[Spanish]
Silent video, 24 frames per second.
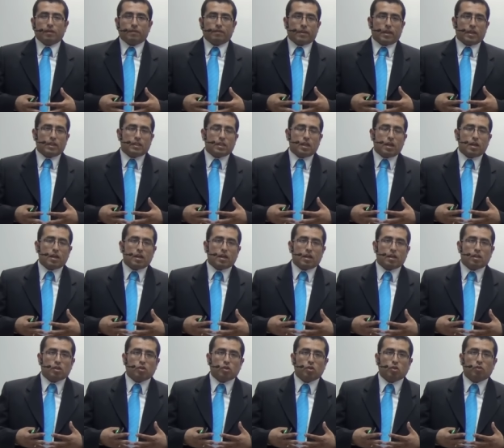De esa
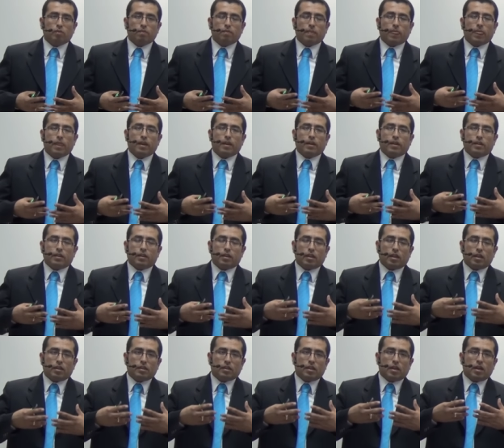relación y
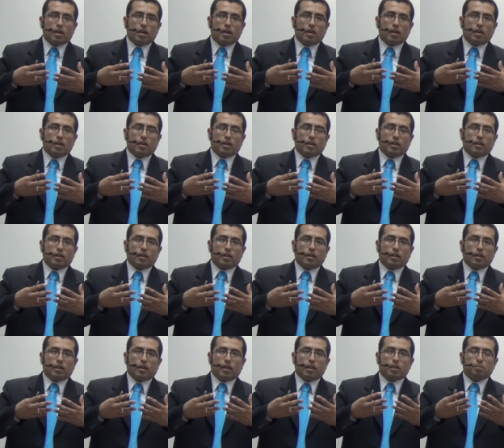de esas
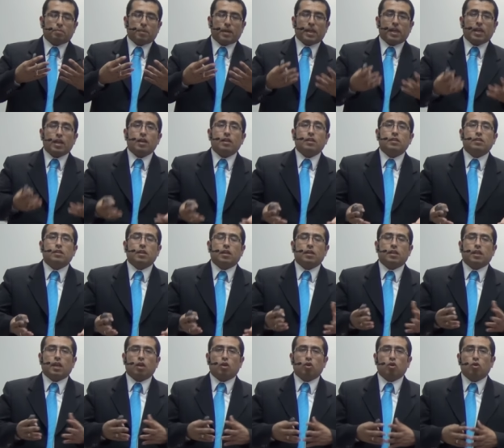eh,
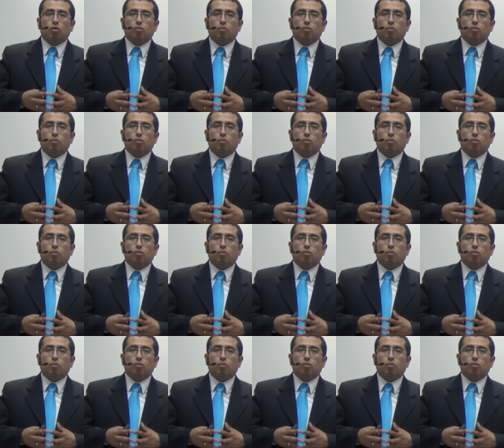experiencias que el